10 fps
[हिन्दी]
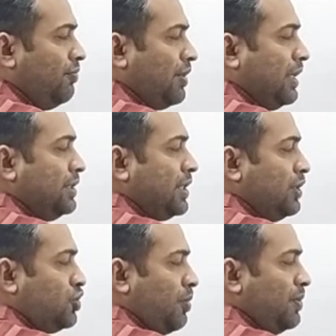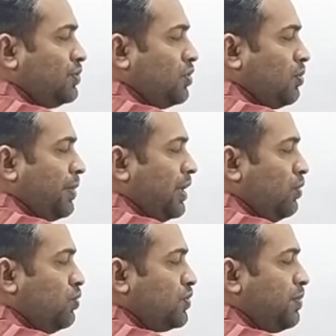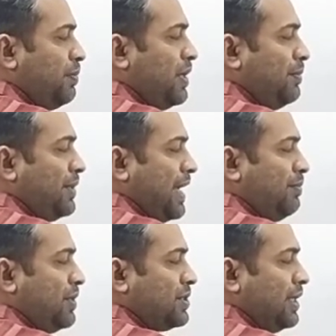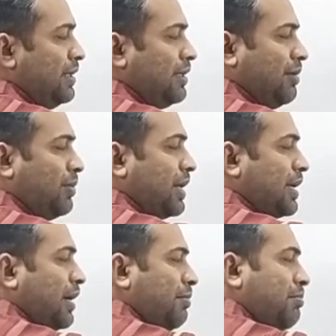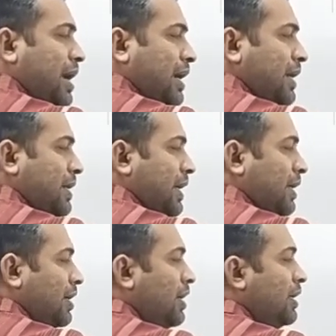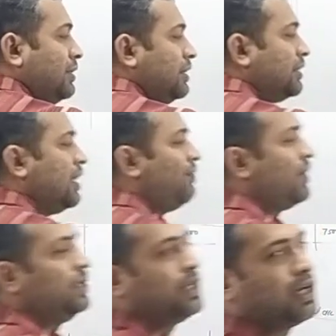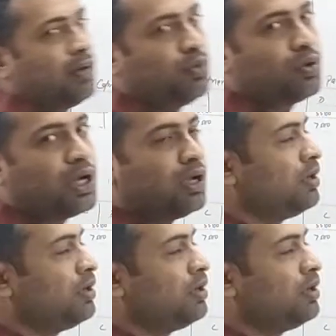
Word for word: फर्नीचर चौबीस सौ रुपये उस पर भी हम टेन परसेंट कम करके बाहर ले जाएंगे जितना फर्नीचर कम होगा